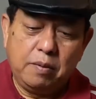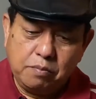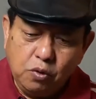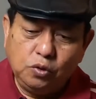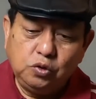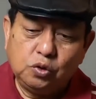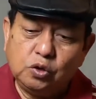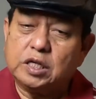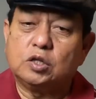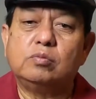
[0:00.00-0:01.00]
muncul
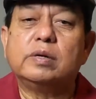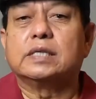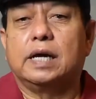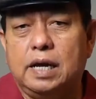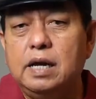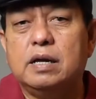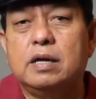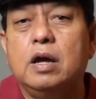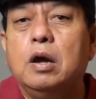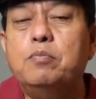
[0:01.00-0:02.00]
satu masalah,
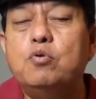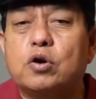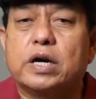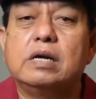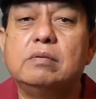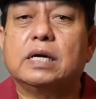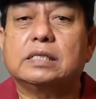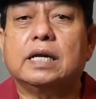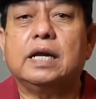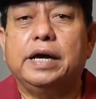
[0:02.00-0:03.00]
bukan
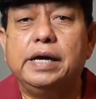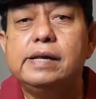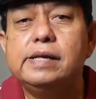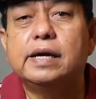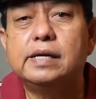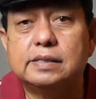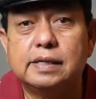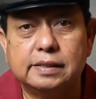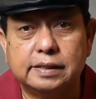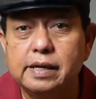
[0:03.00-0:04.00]
masalah ini yang
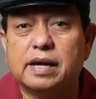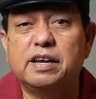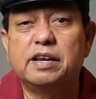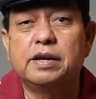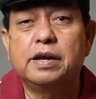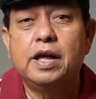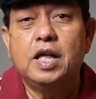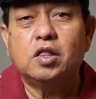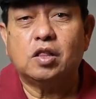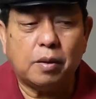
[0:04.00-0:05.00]
diselesaikan,
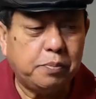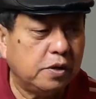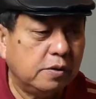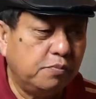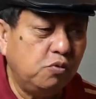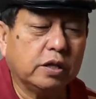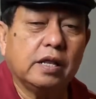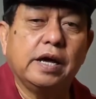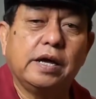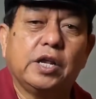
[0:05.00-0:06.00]
tetapi dibuat
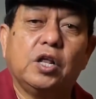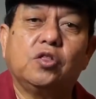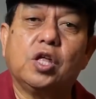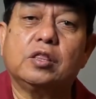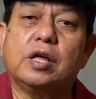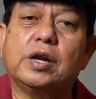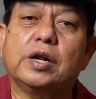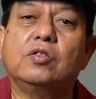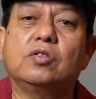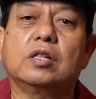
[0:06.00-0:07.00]
lagi
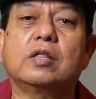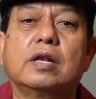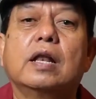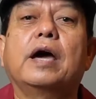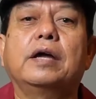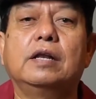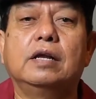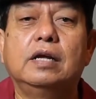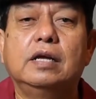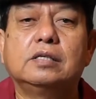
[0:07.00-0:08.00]
rentetan-rentetan lain
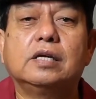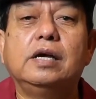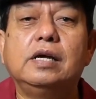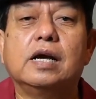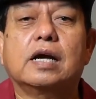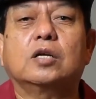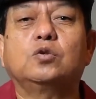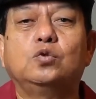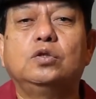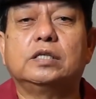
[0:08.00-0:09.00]
sehingga
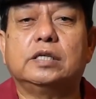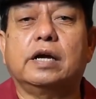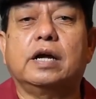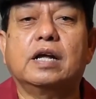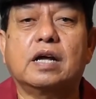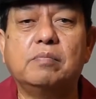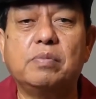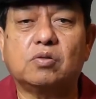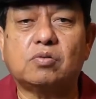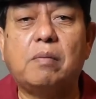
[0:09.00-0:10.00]
kasusnya seakan-akan
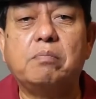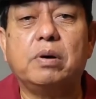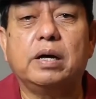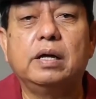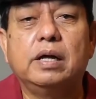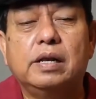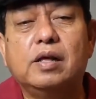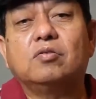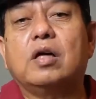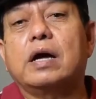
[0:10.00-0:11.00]
bertambah
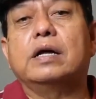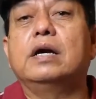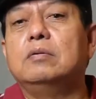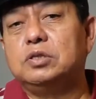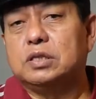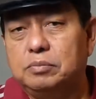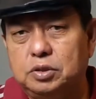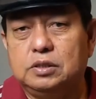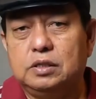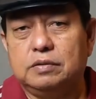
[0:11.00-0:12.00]
dan tak ada
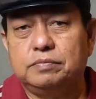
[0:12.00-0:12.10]
habis-habisnya.